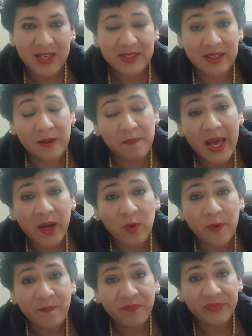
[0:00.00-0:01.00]
Sin
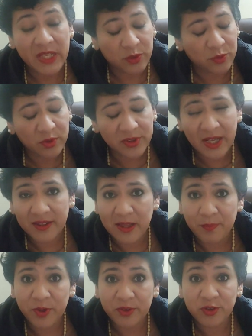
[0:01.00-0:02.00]
embargo, de tu
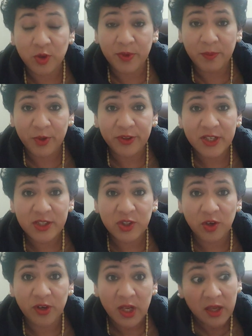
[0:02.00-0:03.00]
tanta
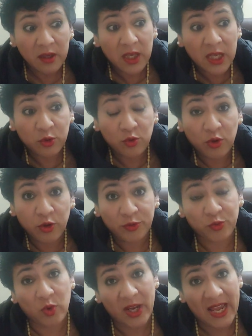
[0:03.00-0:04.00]
sobreprotección que todo
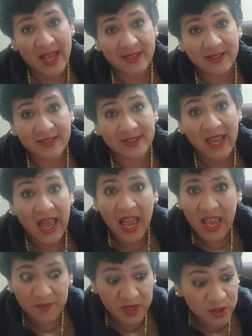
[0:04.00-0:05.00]
tú le haces.
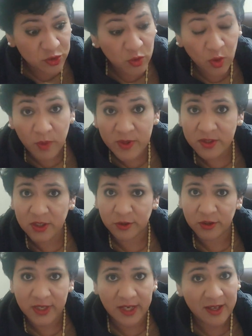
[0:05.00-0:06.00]
He visto
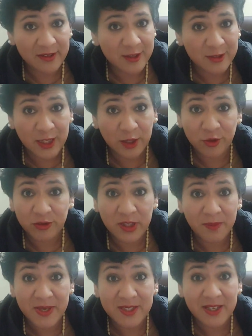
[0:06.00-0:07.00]
jovencitos ya grandecitos y
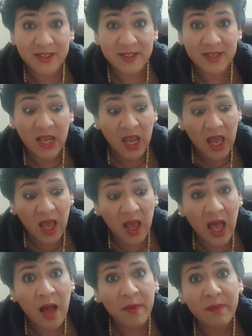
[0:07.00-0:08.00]
demás que dicen,
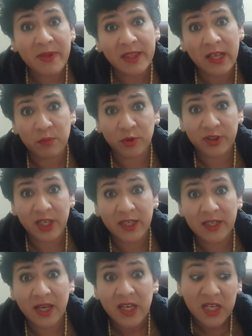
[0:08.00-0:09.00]
ah, ábreme tal
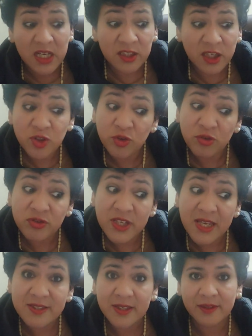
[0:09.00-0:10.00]
botella, es que yo no
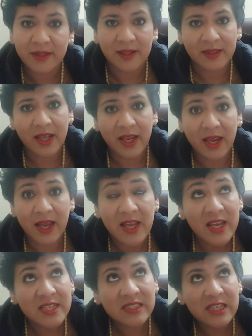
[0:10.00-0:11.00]
sé hacer tal tarea,
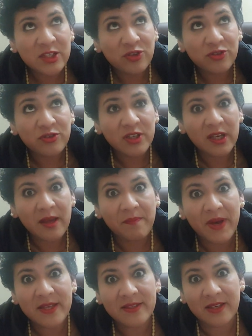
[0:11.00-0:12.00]
es que yo soy
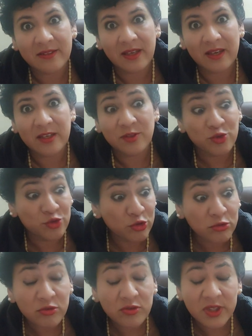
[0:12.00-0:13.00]
incapaz de hacer esto,
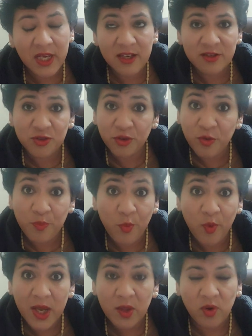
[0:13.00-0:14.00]
yo no sé, yo no
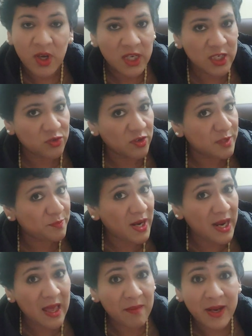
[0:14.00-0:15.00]
puedo. Y son las
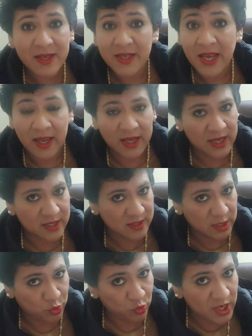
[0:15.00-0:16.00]
palabras que
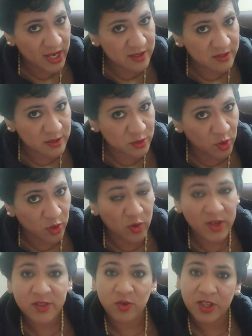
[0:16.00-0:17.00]
si tú le haces
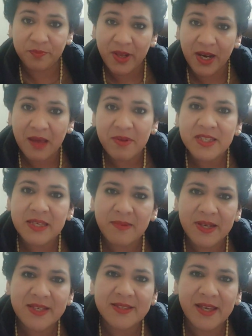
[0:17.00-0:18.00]
todo, son las palabras que
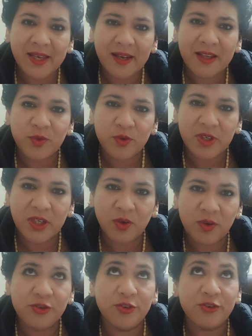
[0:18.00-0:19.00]
van a seguirle a tu
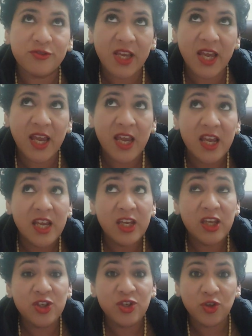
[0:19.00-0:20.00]
hijo, yo no sé
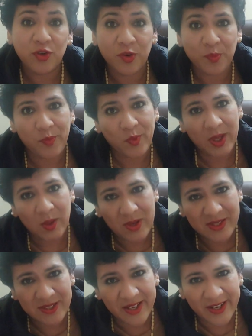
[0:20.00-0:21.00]
y yo no puedo
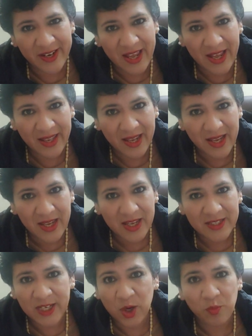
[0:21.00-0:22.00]
hacer nada.
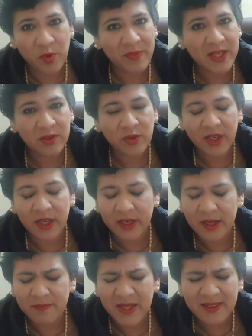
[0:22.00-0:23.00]
Llega un momento que
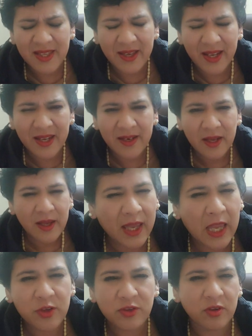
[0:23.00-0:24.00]
realmente creen
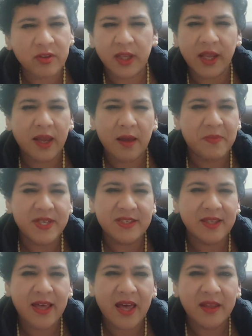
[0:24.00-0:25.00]
que ellos no tienen
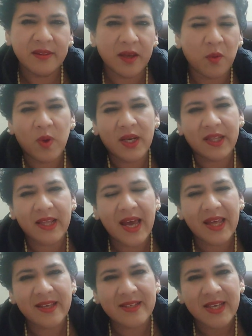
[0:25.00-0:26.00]
capacidad, ni
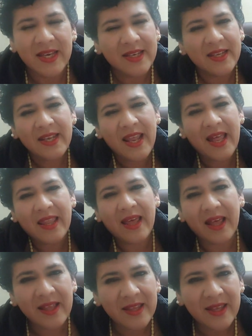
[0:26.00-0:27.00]
cualidades, ni
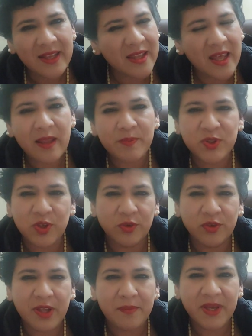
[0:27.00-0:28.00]
nada, nada
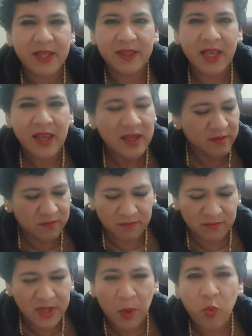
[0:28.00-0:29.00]
absolutamente
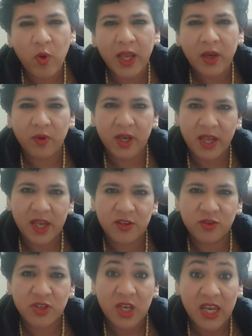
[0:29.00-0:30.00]
de bueno en
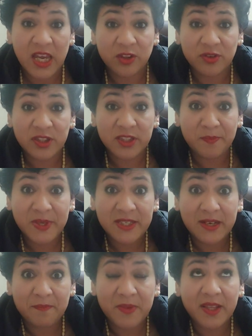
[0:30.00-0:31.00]
ellos. Entonces
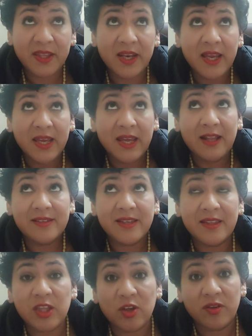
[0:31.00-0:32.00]
empiezan a perder el
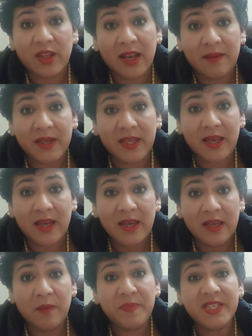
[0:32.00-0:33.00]
sentido de la vida,
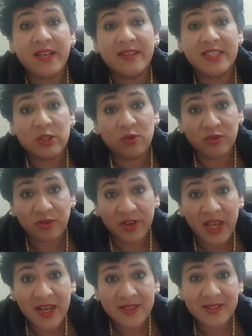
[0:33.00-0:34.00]
empiezan a
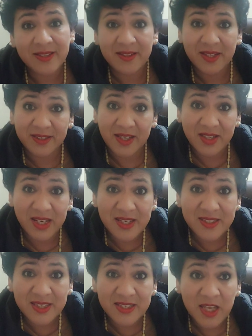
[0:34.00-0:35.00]
desilusionarse, sentirse
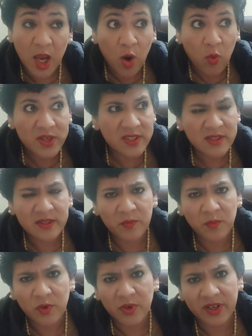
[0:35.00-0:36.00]
tristes o hacerse
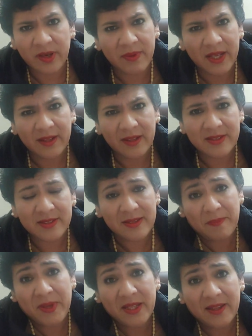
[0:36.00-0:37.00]
muy rebeldes.
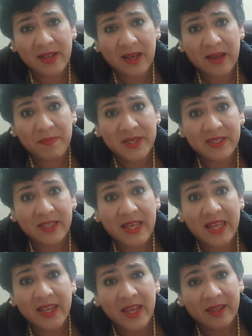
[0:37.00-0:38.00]
Depende de la
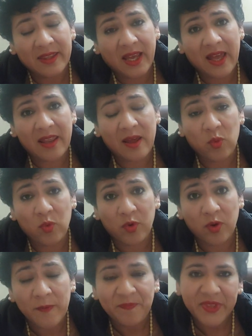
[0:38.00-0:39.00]
capacidad de cada uno.